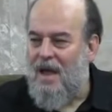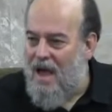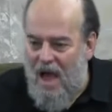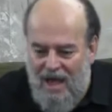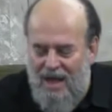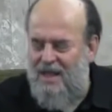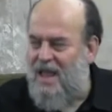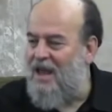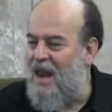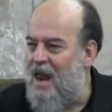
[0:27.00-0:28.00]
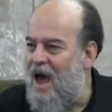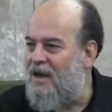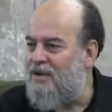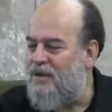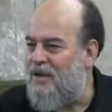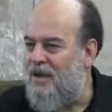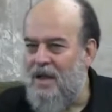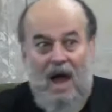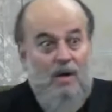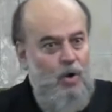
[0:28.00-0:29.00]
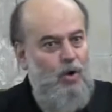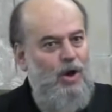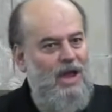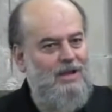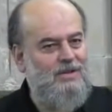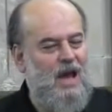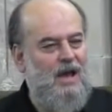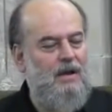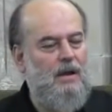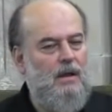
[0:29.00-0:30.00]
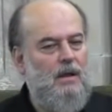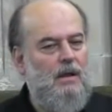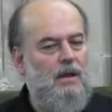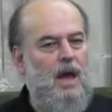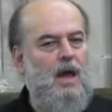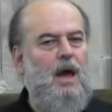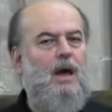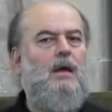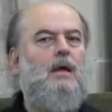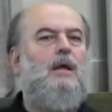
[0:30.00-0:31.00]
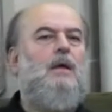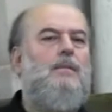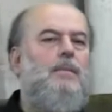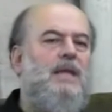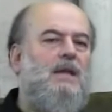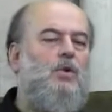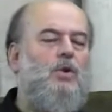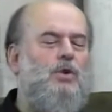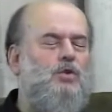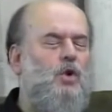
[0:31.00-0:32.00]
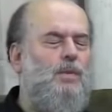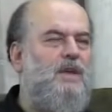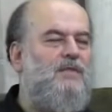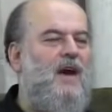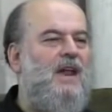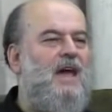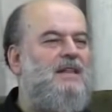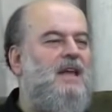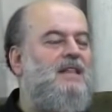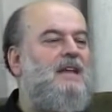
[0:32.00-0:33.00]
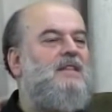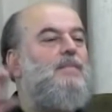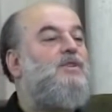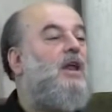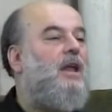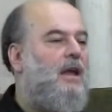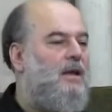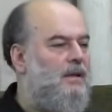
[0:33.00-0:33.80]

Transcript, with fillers: أخلد إلى الأرض ها كله هيك صار لا آه. بدها تعود الشعوب ترفع راية هداية البشرية